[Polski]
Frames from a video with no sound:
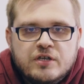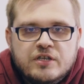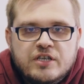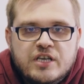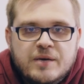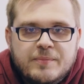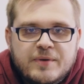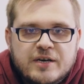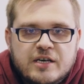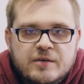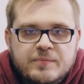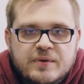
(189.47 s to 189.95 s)

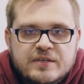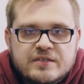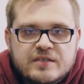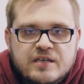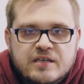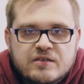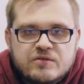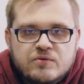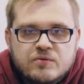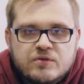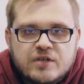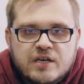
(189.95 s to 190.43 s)
Nie ma chyba
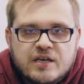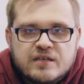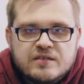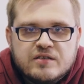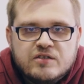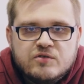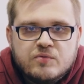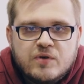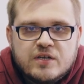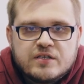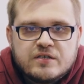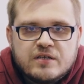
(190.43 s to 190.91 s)
sensu taka
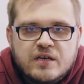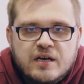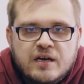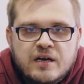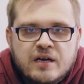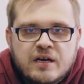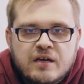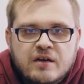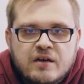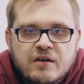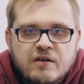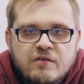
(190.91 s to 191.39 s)

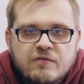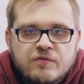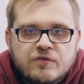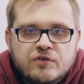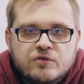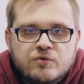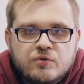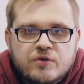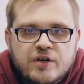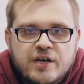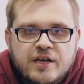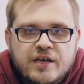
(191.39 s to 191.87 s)
sytuacja, w
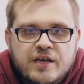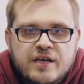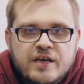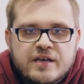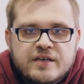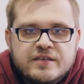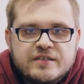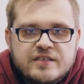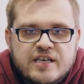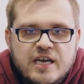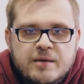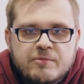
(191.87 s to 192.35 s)

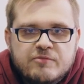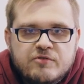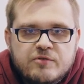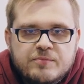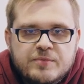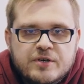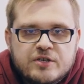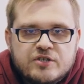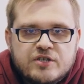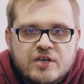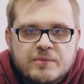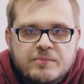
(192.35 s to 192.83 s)
której Sejm
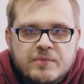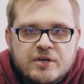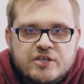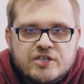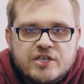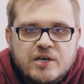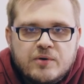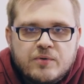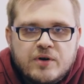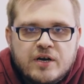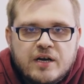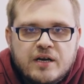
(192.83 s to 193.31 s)
wybierze
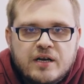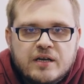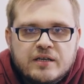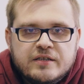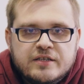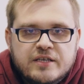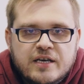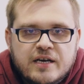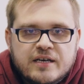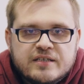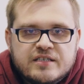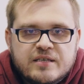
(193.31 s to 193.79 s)
marszałka
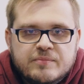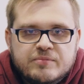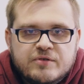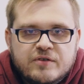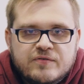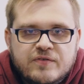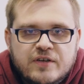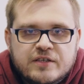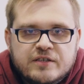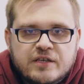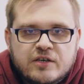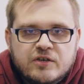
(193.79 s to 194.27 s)

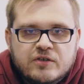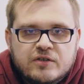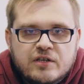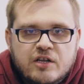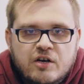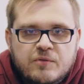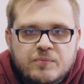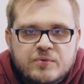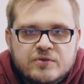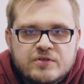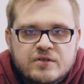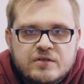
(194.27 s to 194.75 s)
nieakceptowalnego
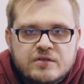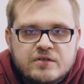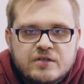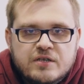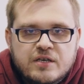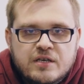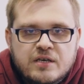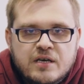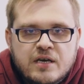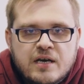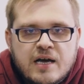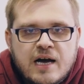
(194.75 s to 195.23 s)
dla
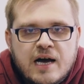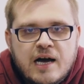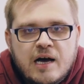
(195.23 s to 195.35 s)
opozycji,